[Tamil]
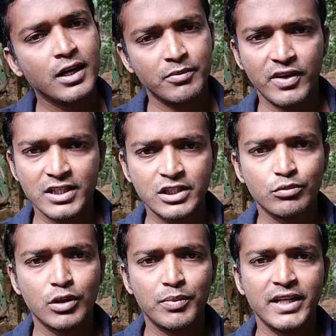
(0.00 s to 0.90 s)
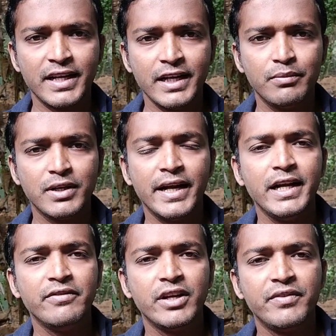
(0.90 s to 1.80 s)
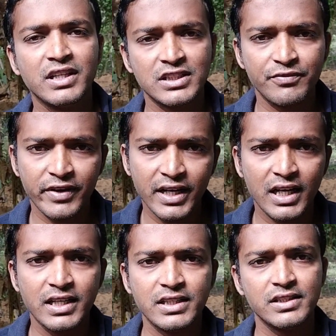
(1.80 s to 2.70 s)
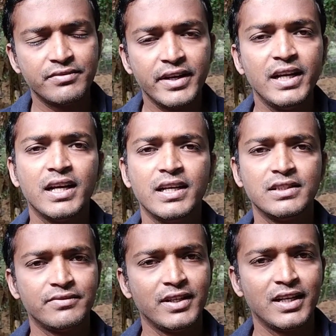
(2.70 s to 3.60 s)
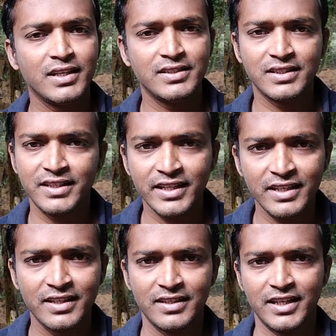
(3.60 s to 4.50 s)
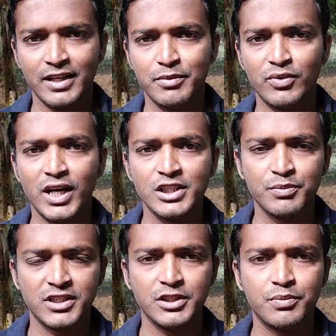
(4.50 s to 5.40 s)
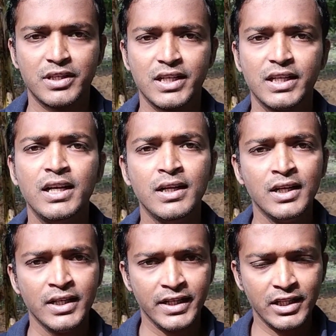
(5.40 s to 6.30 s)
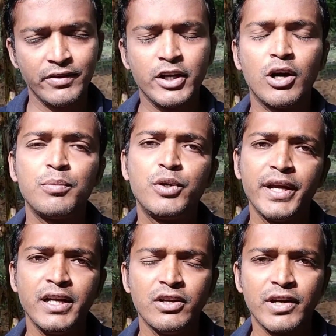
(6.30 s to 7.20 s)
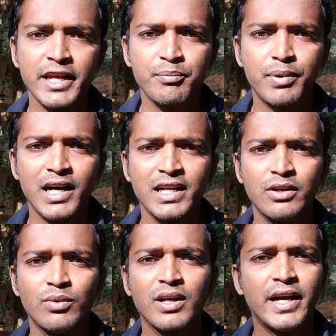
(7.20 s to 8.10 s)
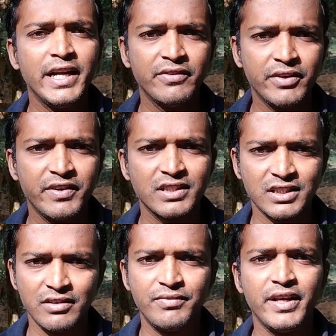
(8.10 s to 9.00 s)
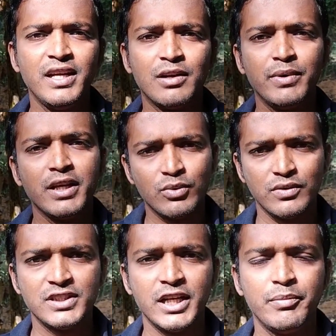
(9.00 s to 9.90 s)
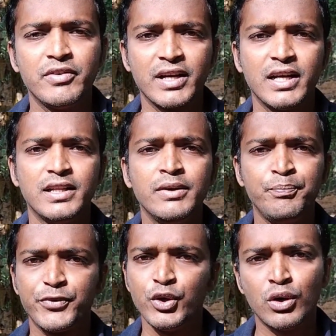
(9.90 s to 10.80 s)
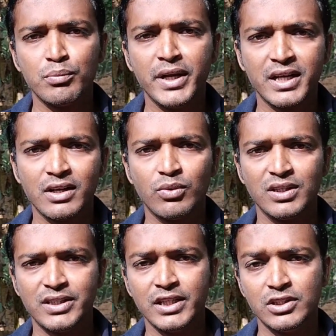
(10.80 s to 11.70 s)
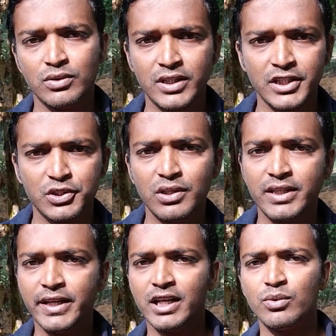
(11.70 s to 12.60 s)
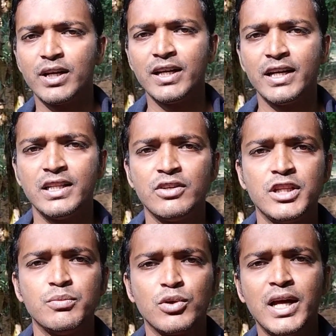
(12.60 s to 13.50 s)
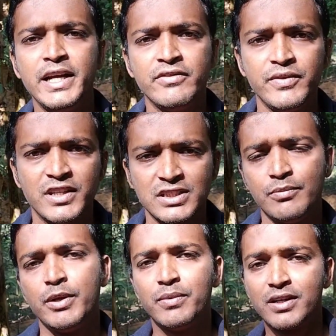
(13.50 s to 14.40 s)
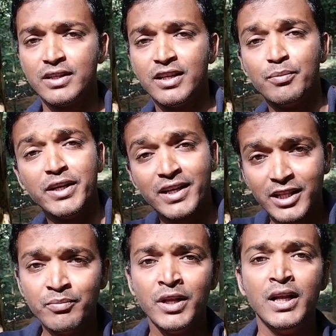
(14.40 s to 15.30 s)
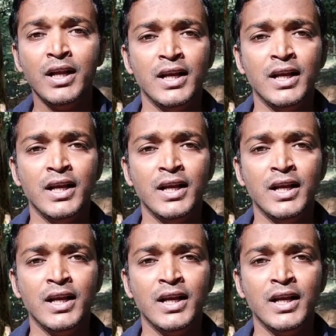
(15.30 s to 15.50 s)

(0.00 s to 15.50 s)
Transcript: நம்ம வாட்ஸ்அப் குரூப்பில் நிறைய பேர் ஐடி வெரிஃபிகேஷன் ஃபெயில் ஆயிடுச்சு ஃபெயில் ஆயிடுச்சு ஃபெயில் ஆயிடுச்சுன்ட்டு நிறைய பேர் வாய்ஸ் மெசேஜ் பண்ணுறாங்க இந்த வீடியோ அப் டு எண்டு வரைக்கும் பாருங்கள் உங்களுக்கு ஐடி வெரிஃபிகேஷனில் ஃபெயில் அப்படிங்கிற ஒரு விஷயமே வராது நியூ அப்டேட்லாம் உங்களுக்கு தெரிஞ்சவங்க தெரிஞ்சுக்கோங்க தெரியாதவங்க ரெண்டாயிரத்தி இருபத்தி மூணில் ஐடி வெரிஃபிகேஷன் எப்படி பண்ணுறது அப்படிங்கிறதையும்